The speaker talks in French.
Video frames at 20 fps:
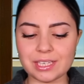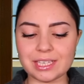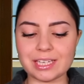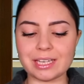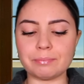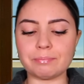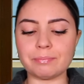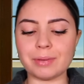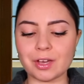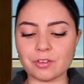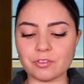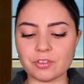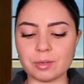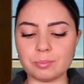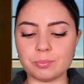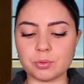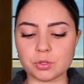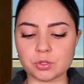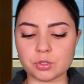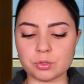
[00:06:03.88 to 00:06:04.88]
Il est parfait
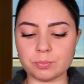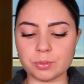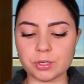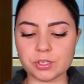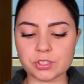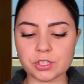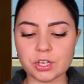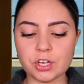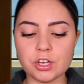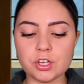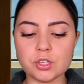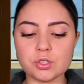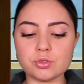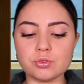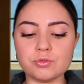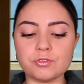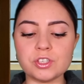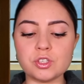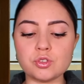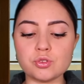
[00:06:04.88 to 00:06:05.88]
pour ce poste.
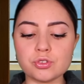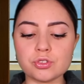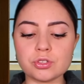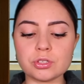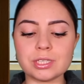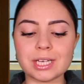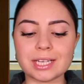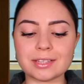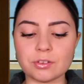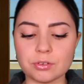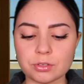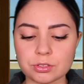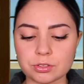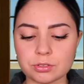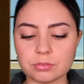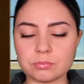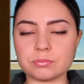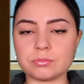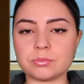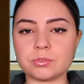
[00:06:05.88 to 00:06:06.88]
Suffit juste d'attendre.
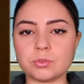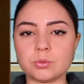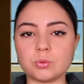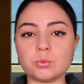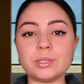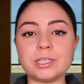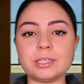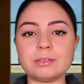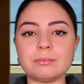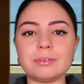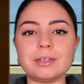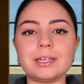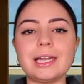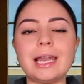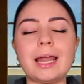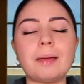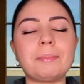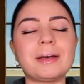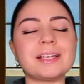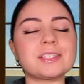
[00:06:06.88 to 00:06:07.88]
Oui,
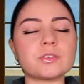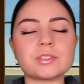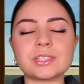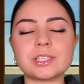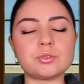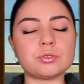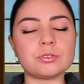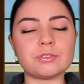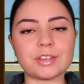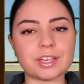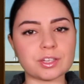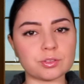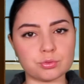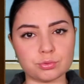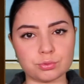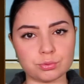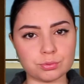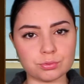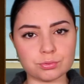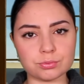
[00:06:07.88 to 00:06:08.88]
la patience est une
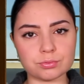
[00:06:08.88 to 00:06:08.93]
vertu.